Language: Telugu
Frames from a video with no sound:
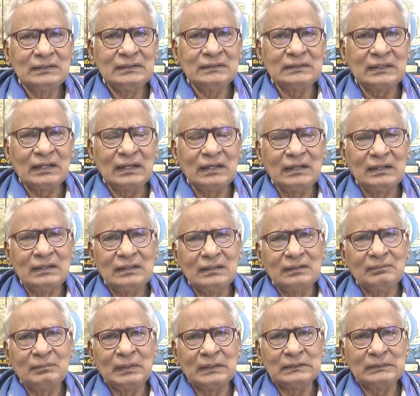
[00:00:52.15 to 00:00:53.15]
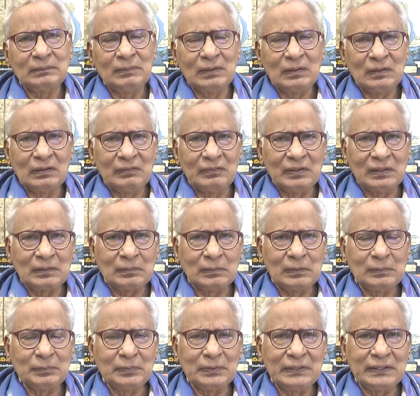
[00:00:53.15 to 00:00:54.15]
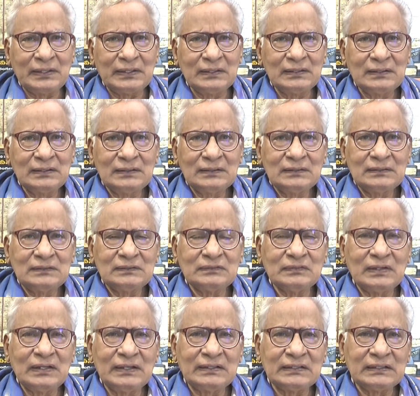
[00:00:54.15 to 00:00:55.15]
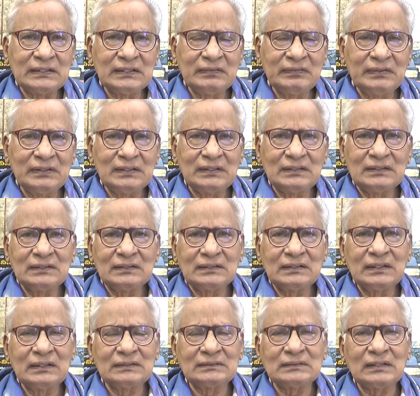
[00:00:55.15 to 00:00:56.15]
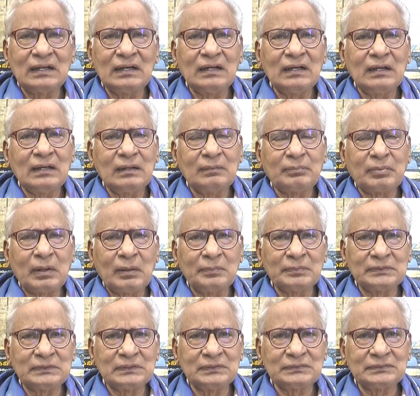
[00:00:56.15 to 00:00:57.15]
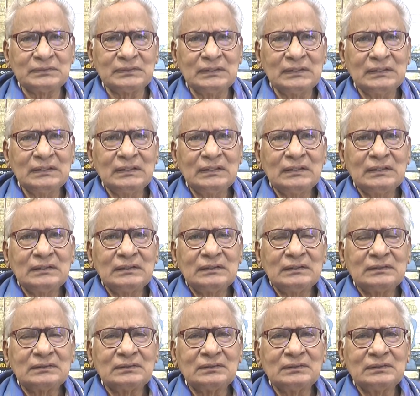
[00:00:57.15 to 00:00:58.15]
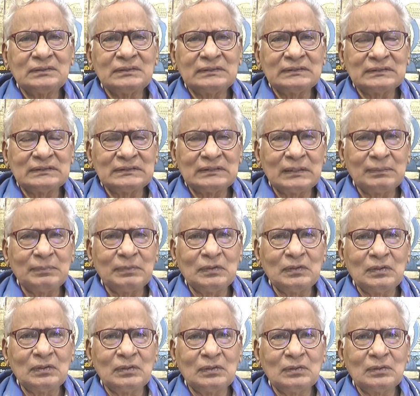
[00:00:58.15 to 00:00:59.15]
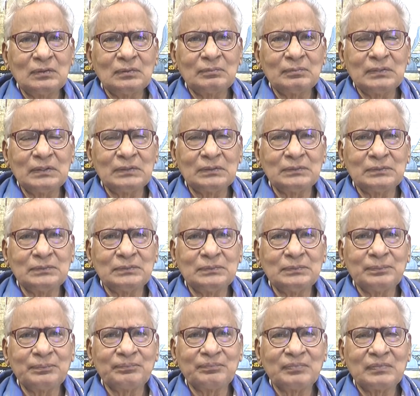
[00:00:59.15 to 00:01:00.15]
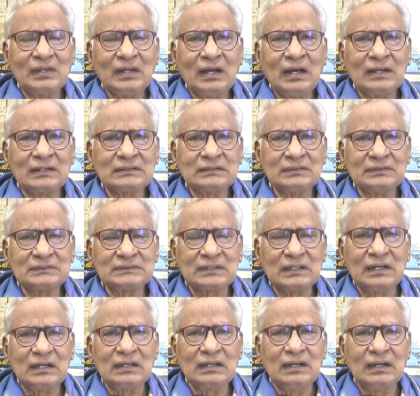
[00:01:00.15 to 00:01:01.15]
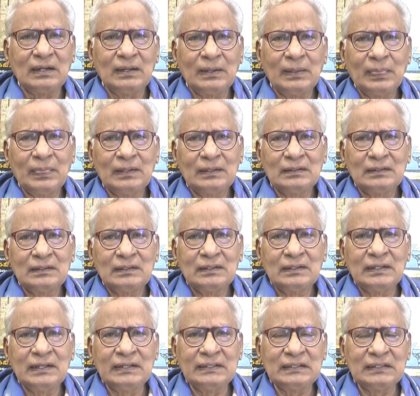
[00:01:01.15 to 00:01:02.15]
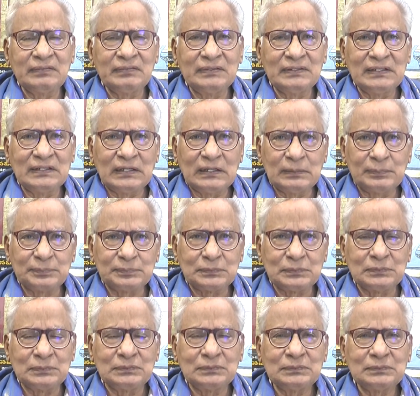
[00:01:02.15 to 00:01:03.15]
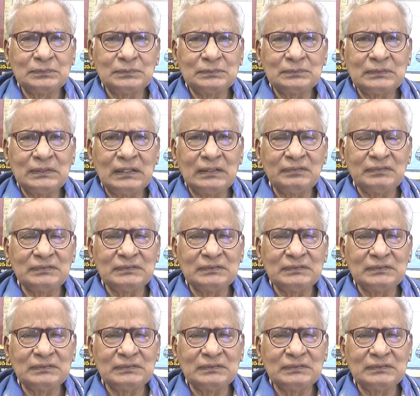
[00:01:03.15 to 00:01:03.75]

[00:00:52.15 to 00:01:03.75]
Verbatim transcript: ఇతర మాధ్యమాలు కూడా వెనుకబడిపోయినాయి ఇవాళ టీవీకే చాలా ప్రాముఖ్యం ఉంది సో ఈ సందర్భంలో మీరు ఆరు సంవత్సరాలుగా ఏటీవీని నడుపుతూ దాన్ని